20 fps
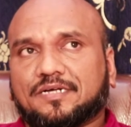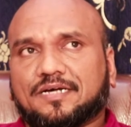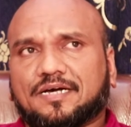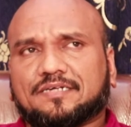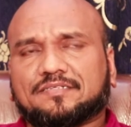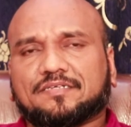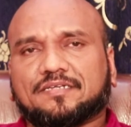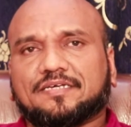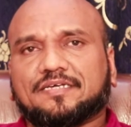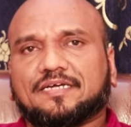
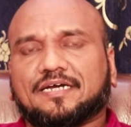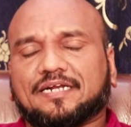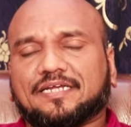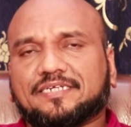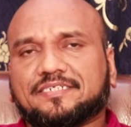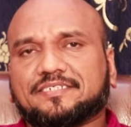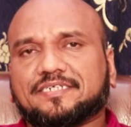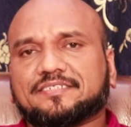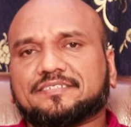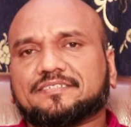అసలు ఈ
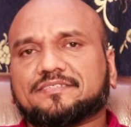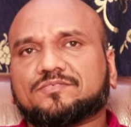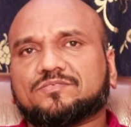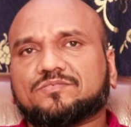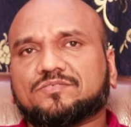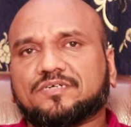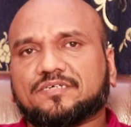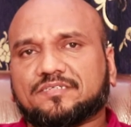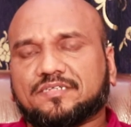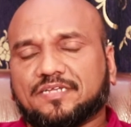అడిక్షన్స్
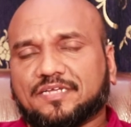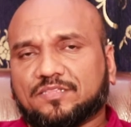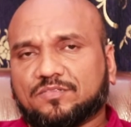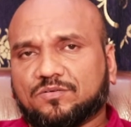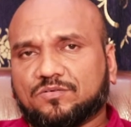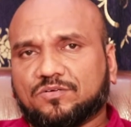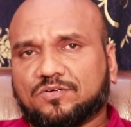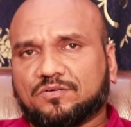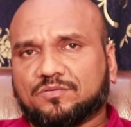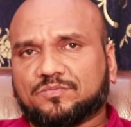అసలు ఎందుకు
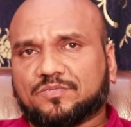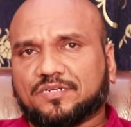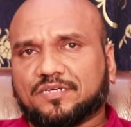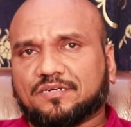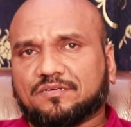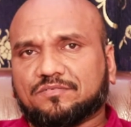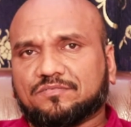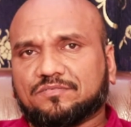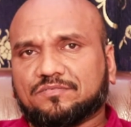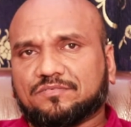గురవుతున్నారు